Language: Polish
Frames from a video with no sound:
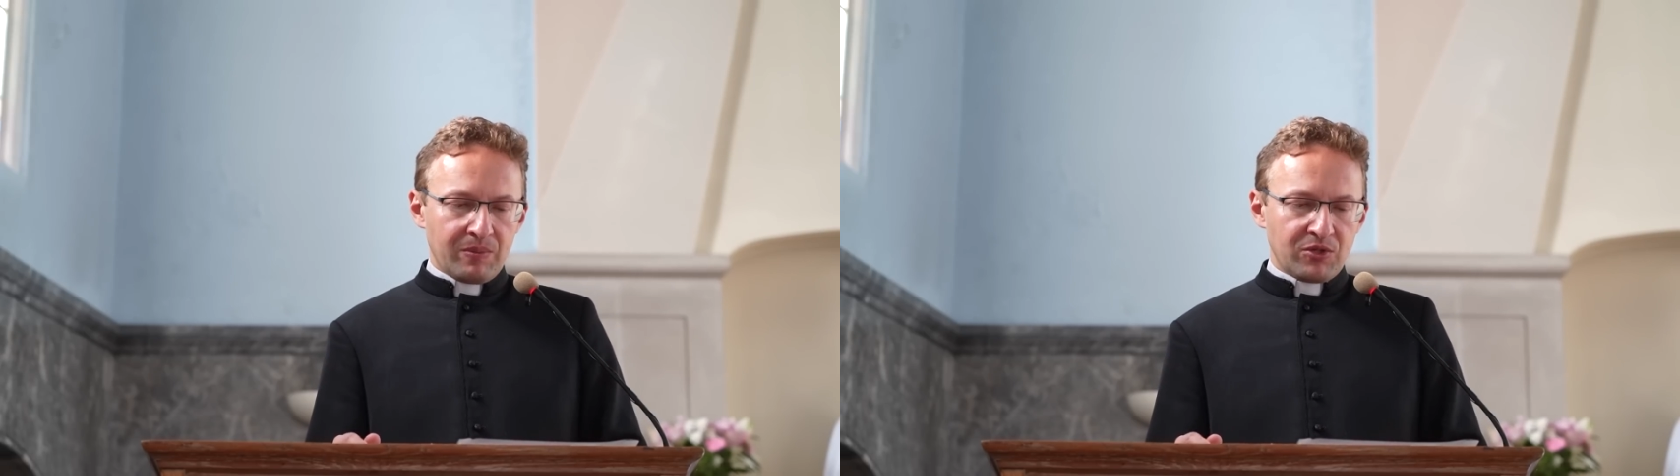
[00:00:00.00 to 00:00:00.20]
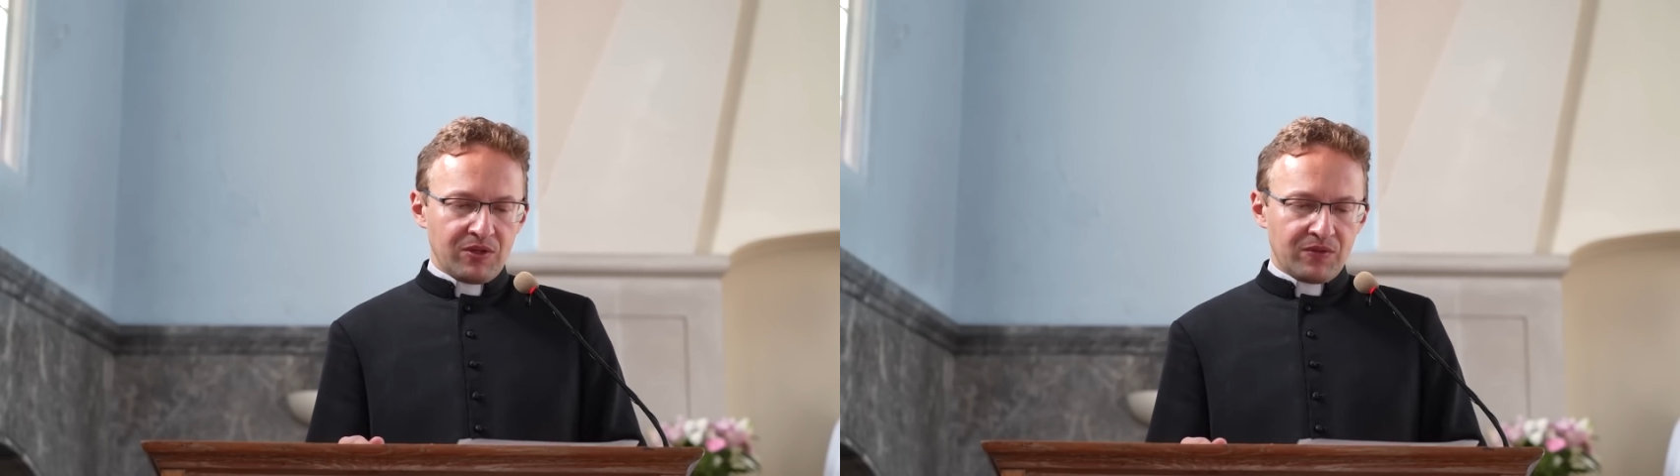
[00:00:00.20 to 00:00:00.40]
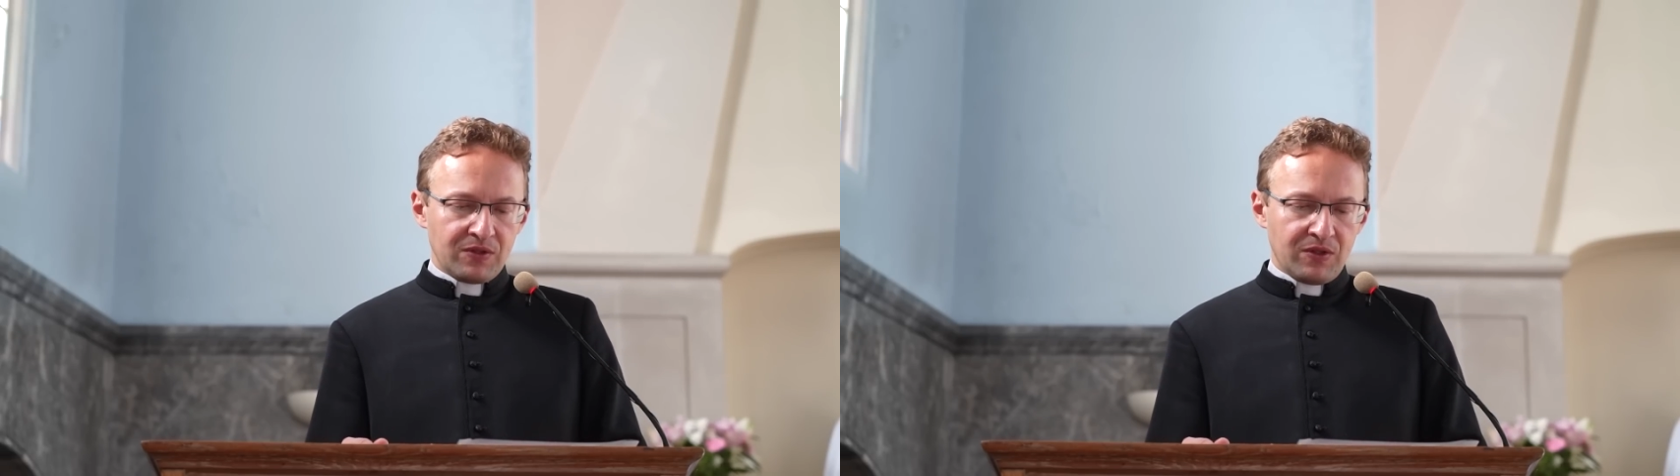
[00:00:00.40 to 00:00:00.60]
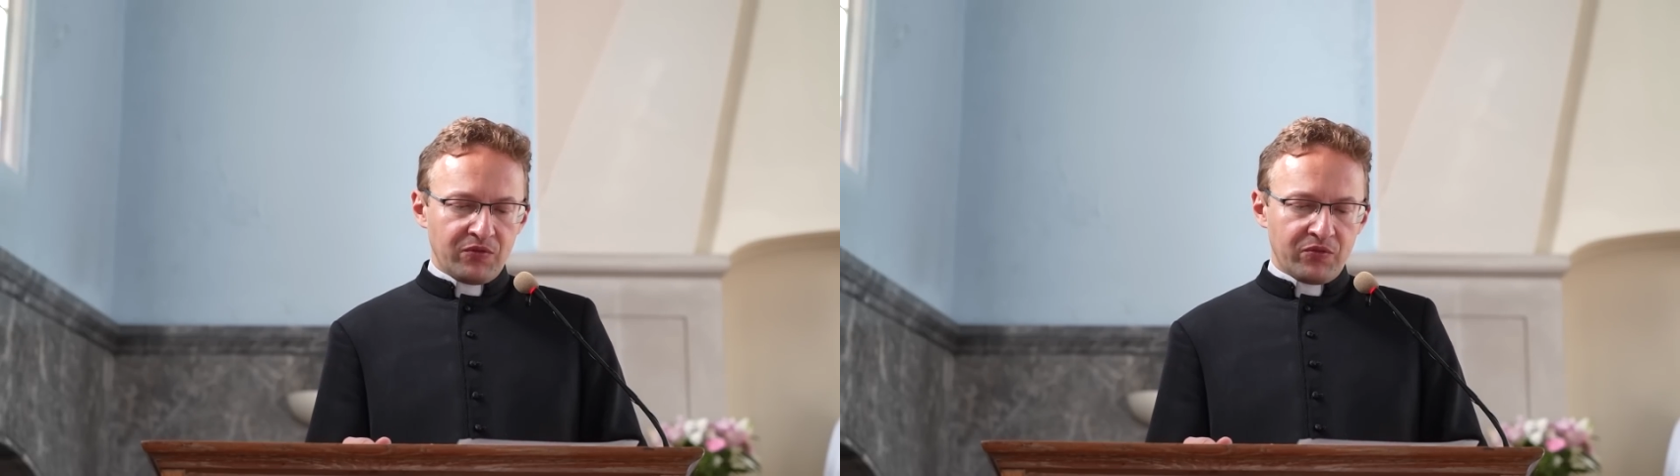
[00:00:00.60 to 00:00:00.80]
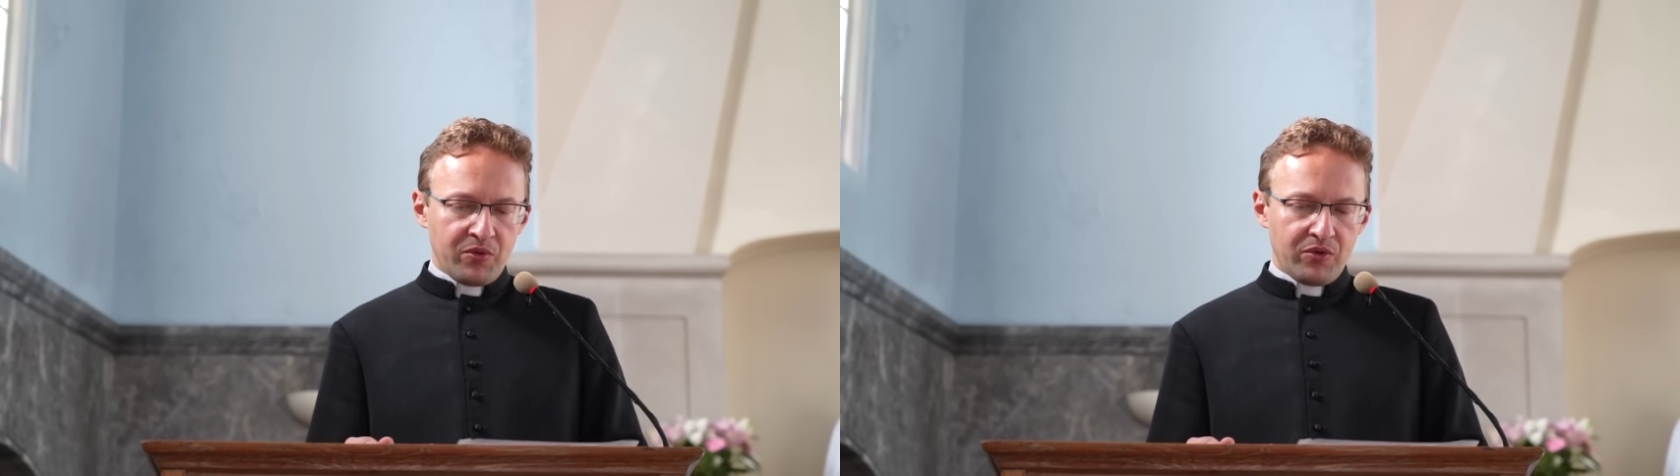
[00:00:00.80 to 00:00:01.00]
przede
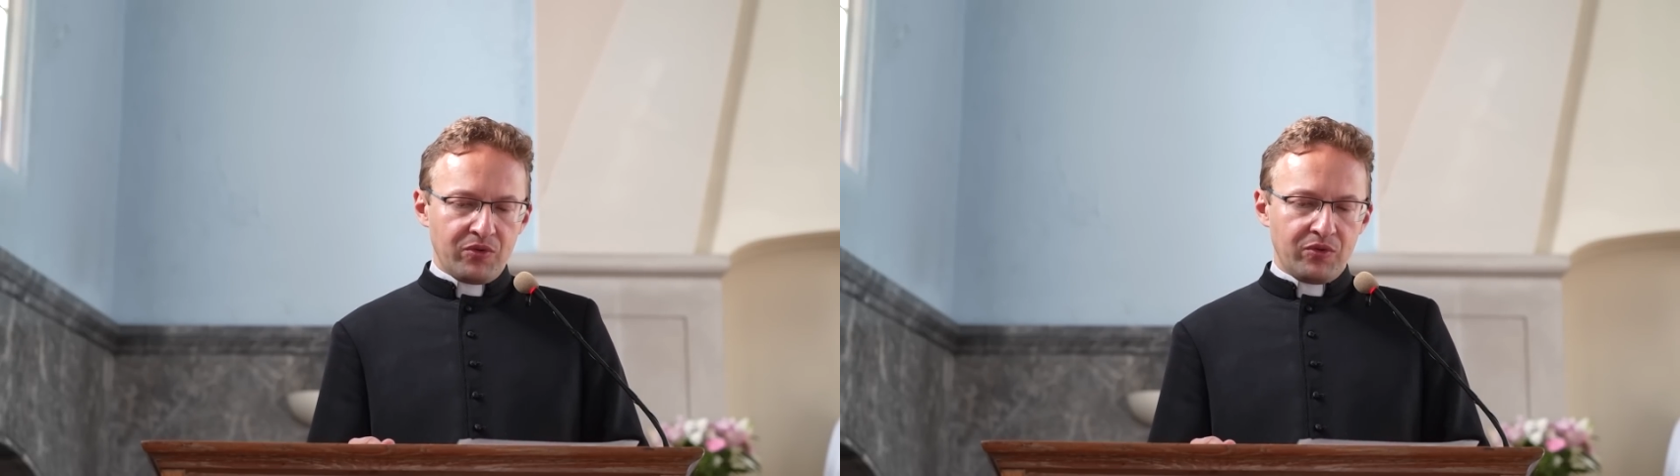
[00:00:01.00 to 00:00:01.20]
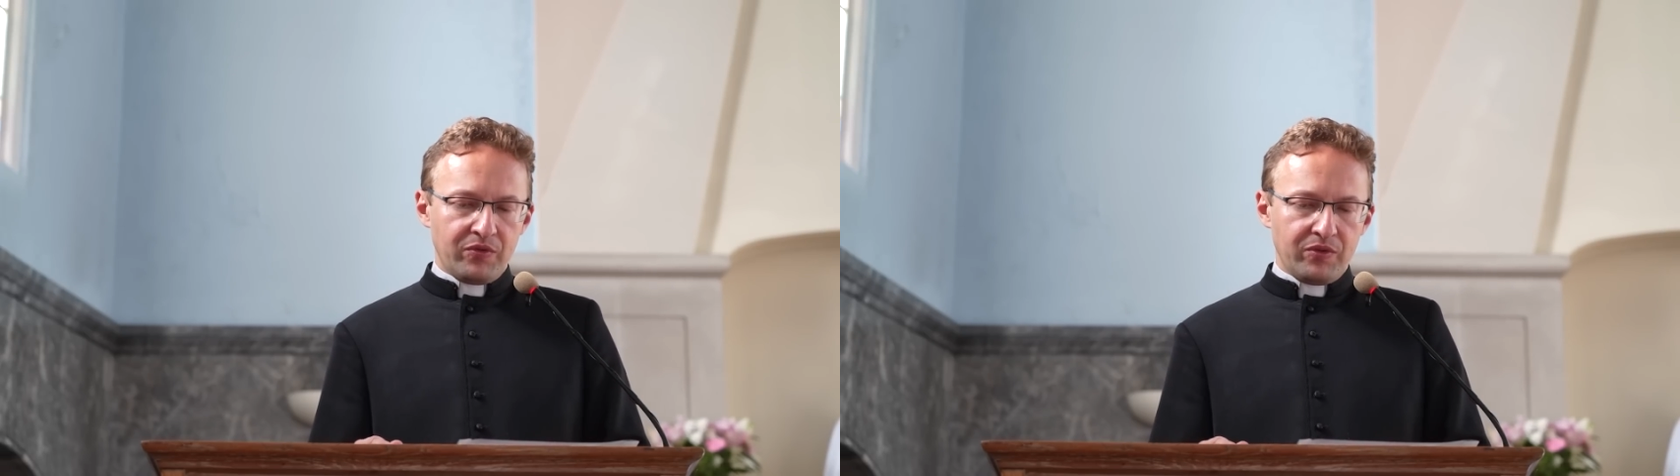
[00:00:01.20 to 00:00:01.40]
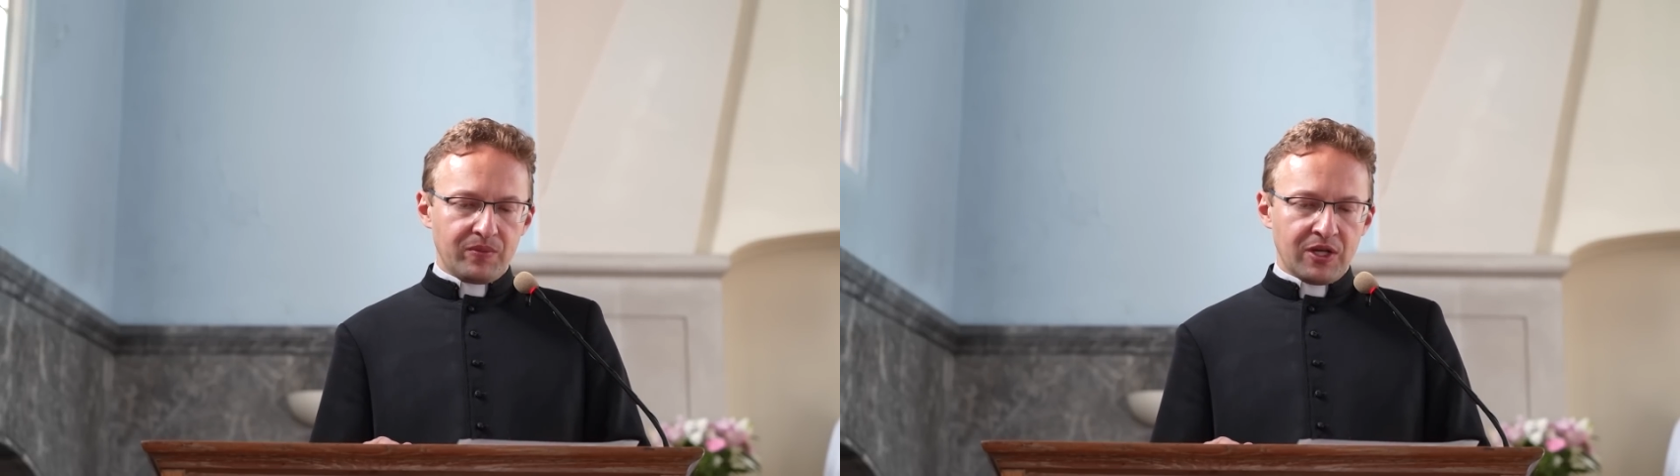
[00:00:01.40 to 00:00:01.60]
wszystkim w Bogu,